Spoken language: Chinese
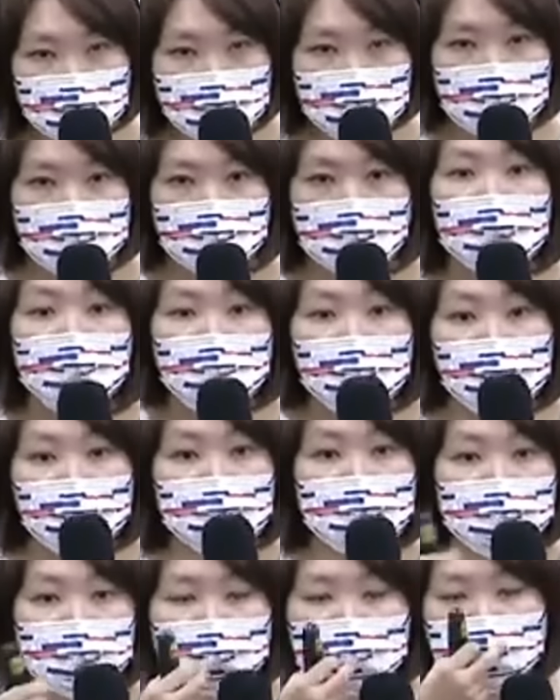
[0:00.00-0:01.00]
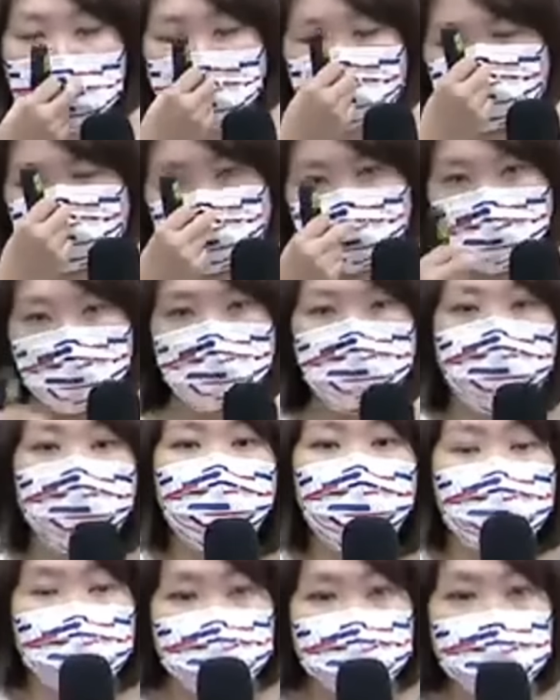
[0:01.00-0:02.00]
说是你的副市长，你
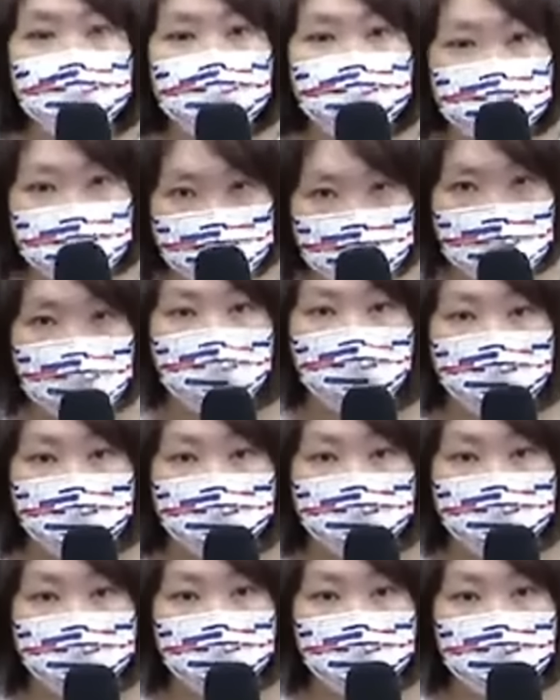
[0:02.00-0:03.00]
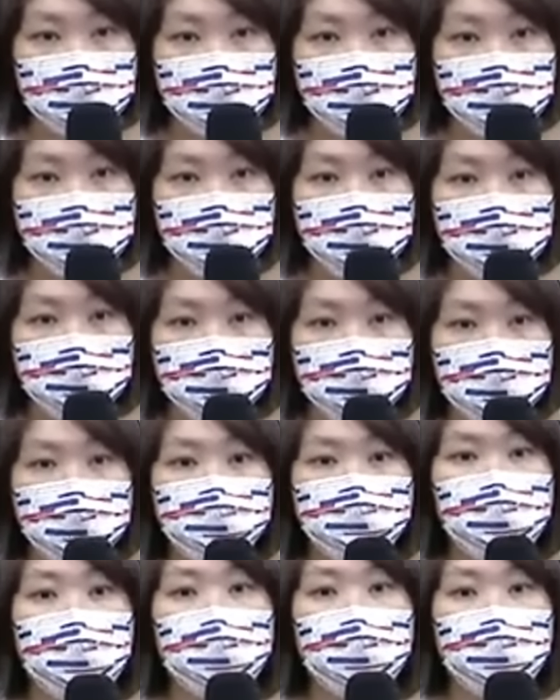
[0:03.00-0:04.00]
真的可怜呐、啊！
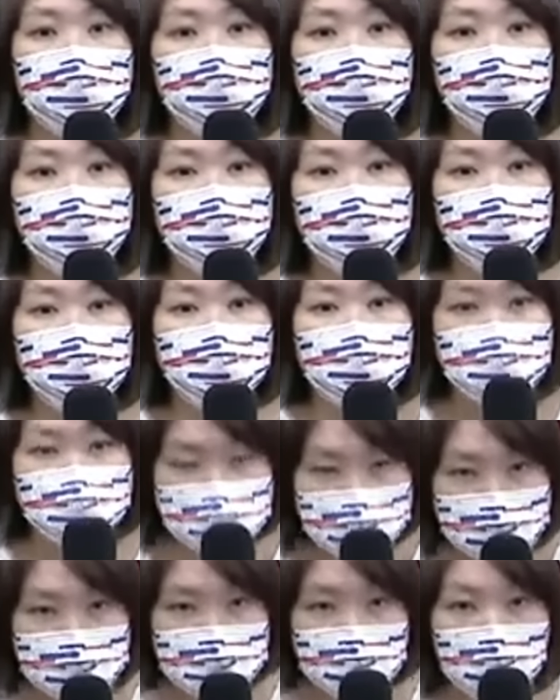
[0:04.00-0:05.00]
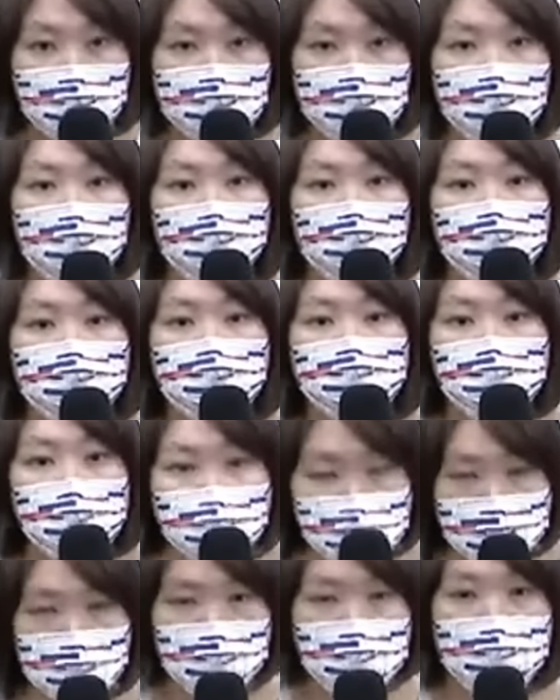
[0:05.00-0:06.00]
你被新潮流、
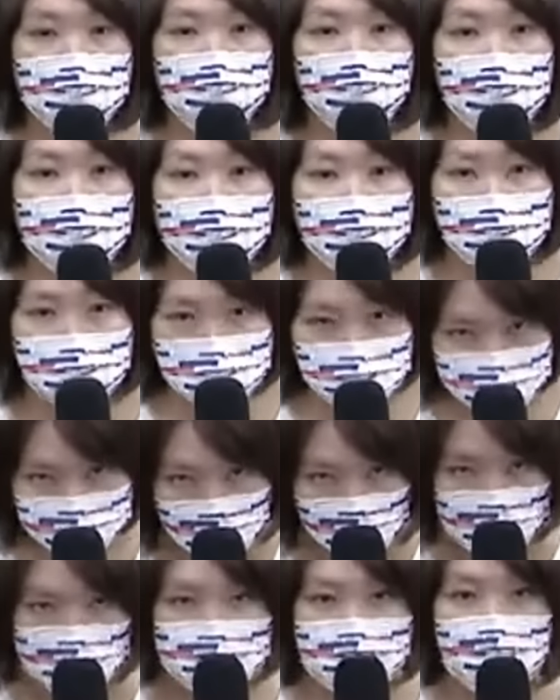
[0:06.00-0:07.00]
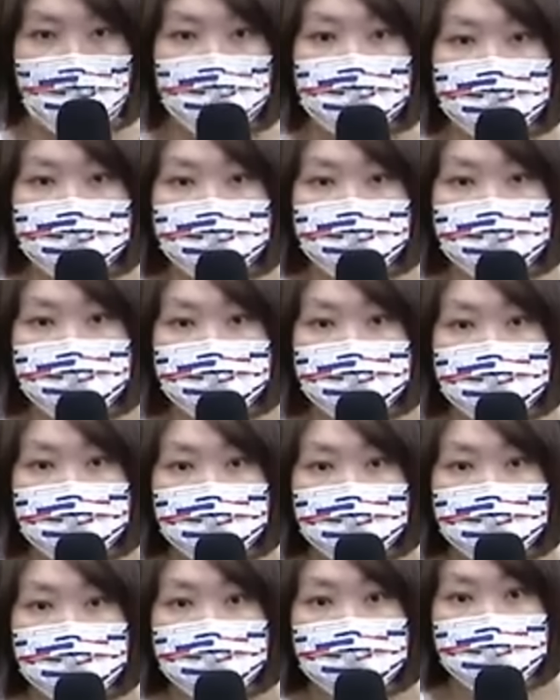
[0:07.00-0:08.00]
被永延会绑架，
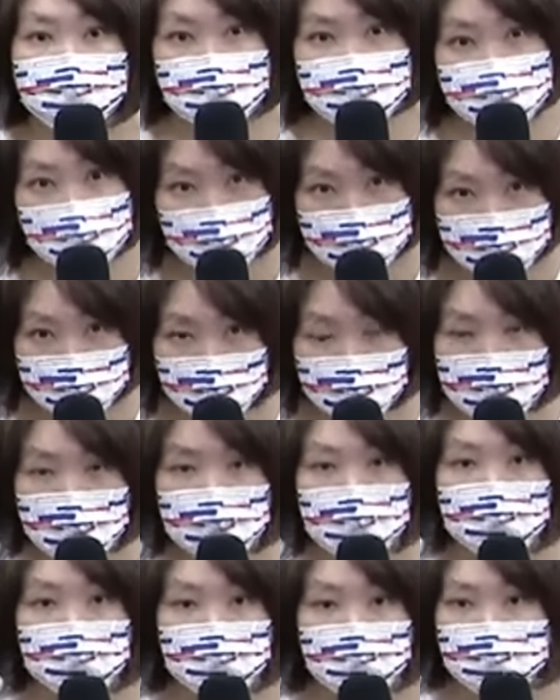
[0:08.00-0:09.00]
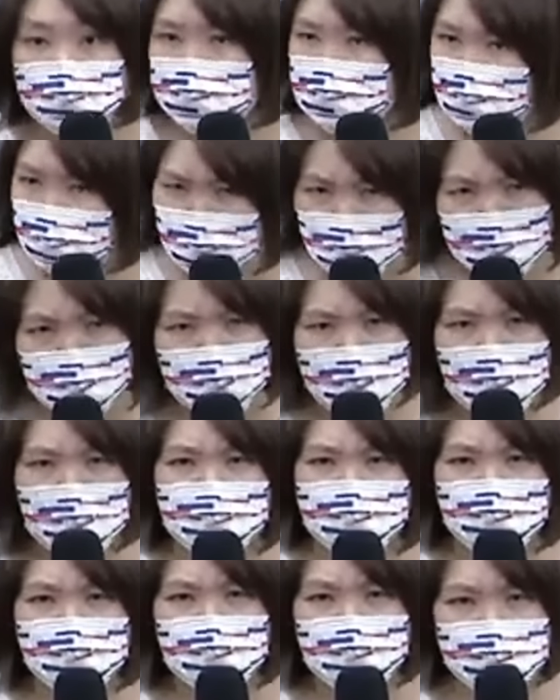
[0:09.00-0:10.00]
你想做事没有
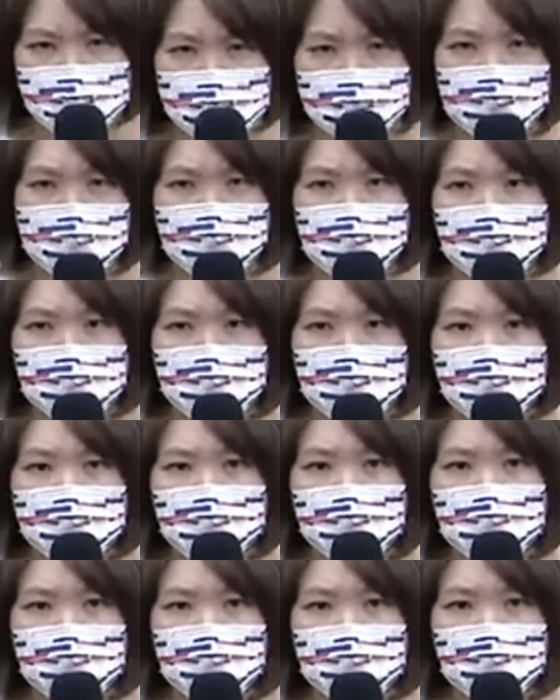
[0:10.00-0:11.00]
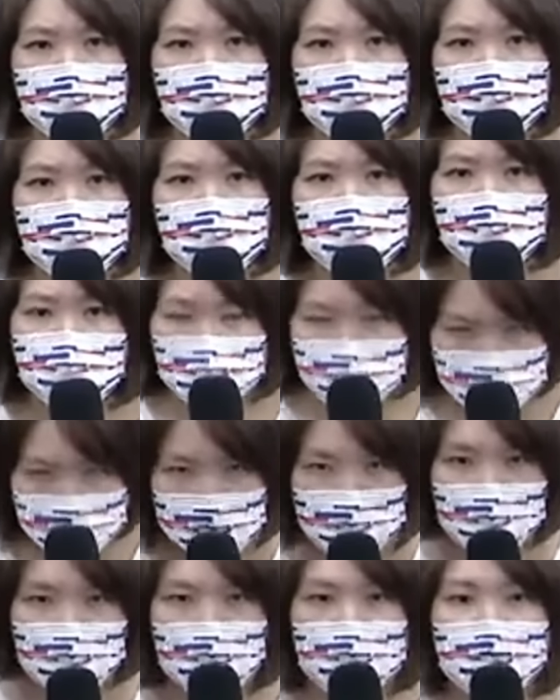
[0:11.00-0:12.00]
办法做事。
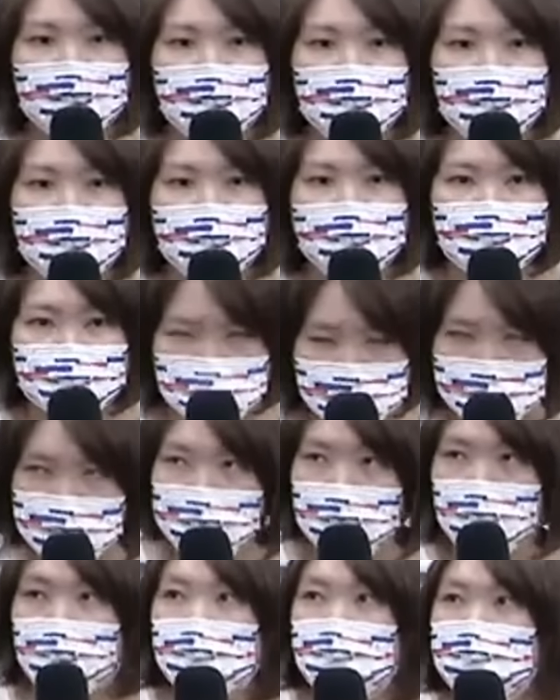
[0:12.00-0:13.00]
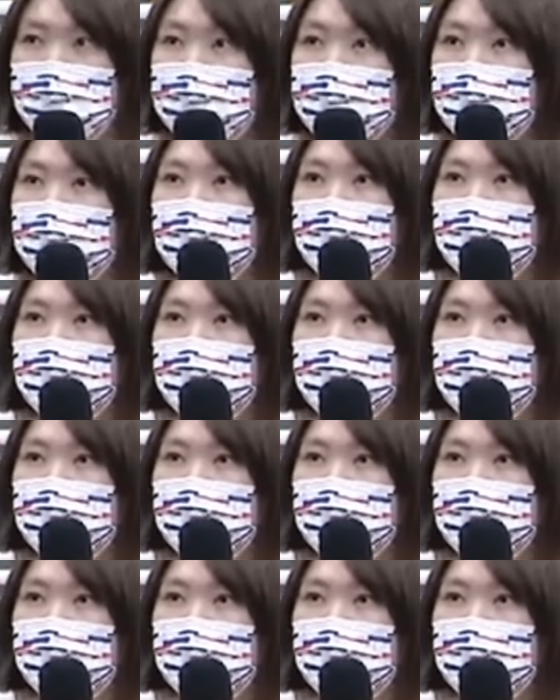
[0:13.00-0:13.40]
可怜呐、啊，市长、